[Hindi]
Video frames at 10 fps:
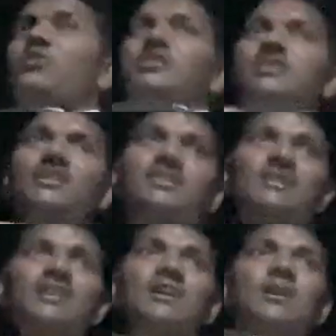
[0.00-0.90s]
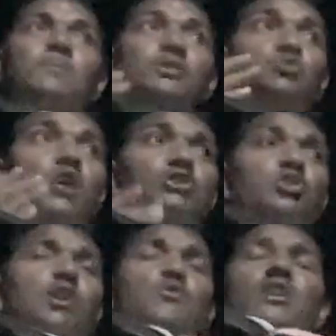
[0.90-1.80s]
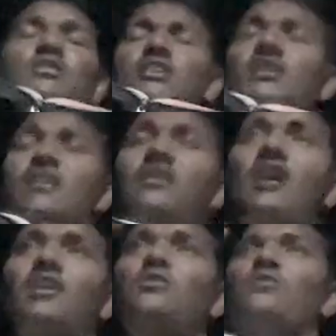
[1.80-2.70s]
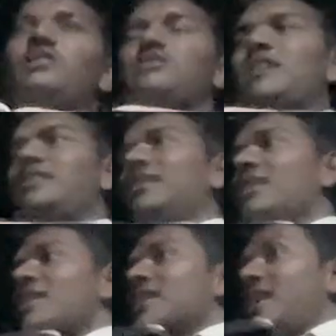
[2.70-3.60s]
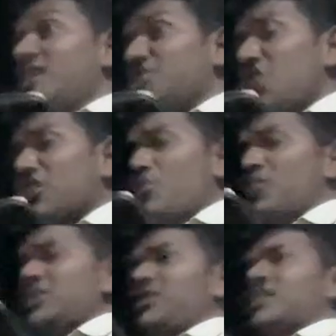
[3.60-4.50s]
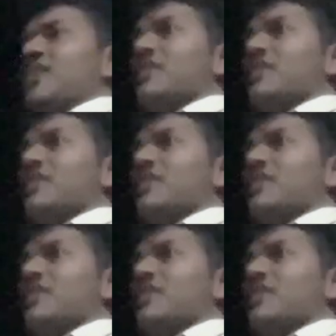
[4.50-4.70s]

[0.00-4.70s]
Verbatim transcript: होना चाहिए विश्वास का उन्नति का कारण होना चाहिए कलिश्य का उन्नति का